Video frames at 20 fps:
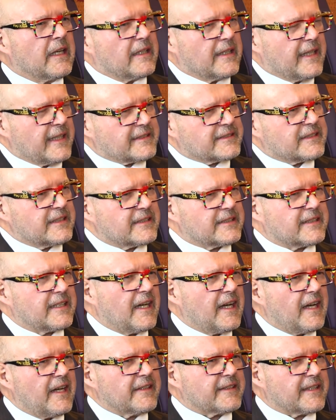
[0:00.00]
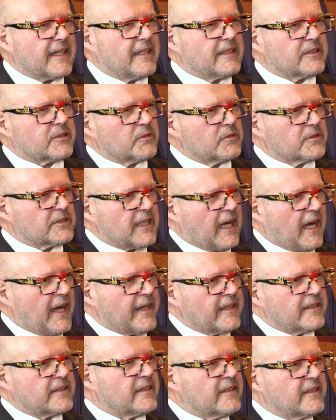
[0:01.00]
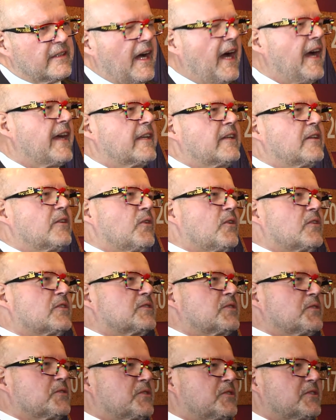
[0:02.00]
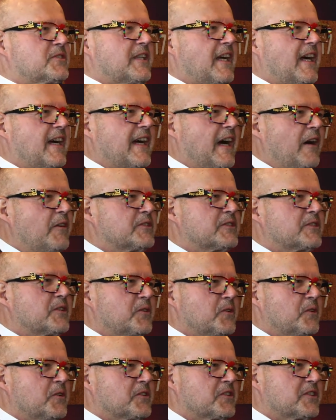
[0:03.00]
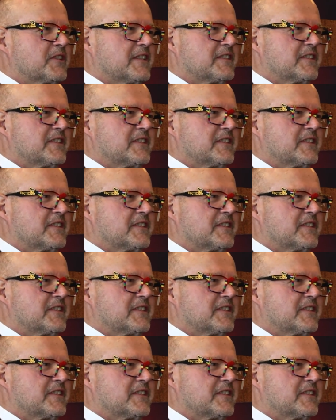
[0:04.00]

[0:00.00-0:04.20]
Letztes Jahr, da ist uns eine, eine Lok sozusagen ausgerutscht.